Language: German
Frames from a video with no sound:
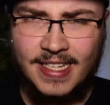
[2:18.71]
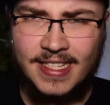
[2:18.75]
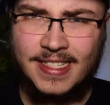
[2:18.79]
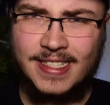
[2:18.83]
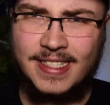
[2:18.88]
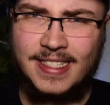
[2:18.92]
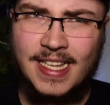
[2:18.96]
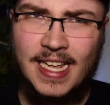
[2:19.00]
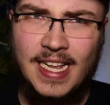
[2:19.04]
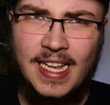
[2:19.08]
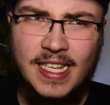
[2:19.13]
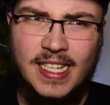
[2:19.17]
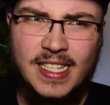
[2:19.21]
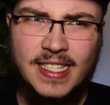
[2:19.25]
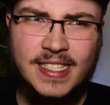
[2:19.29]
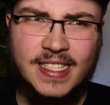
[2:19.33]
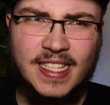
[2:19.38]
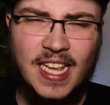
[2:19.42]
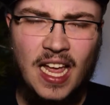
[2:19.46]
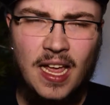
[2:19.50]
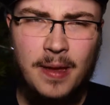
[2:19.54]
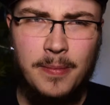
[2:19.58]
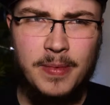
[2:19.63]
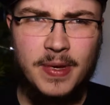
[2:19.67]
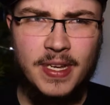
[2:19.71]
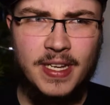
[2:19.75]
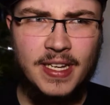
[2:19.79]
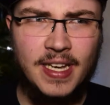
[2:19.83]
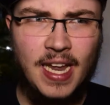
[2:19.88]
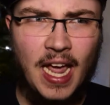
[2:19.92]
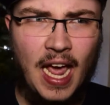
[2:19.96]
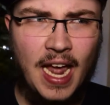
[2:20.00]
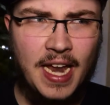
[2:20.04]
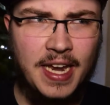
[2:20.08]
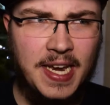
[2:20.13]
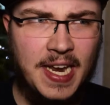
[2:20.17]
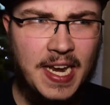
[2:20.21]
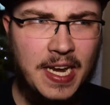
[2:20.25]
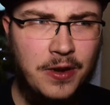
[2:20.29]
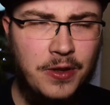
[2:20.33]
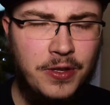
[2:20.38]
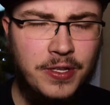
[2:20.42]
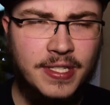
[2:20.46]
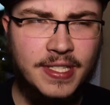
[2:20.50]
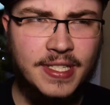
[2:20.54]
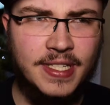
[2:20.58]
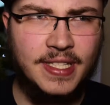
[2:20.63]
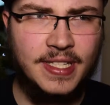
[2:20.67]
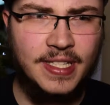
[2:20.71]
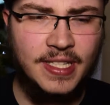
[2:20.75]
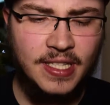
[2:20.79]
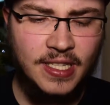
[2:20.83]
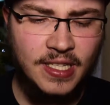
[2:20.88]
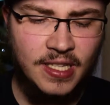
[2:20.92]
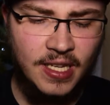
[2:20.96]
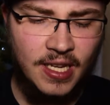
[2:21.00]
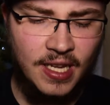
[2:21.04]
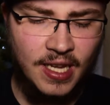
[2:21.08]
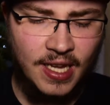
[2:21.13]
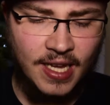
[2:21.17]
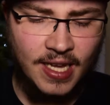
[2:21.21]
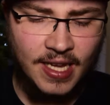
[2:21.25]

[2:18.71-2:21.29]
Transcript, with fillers: seltsamen Analysten,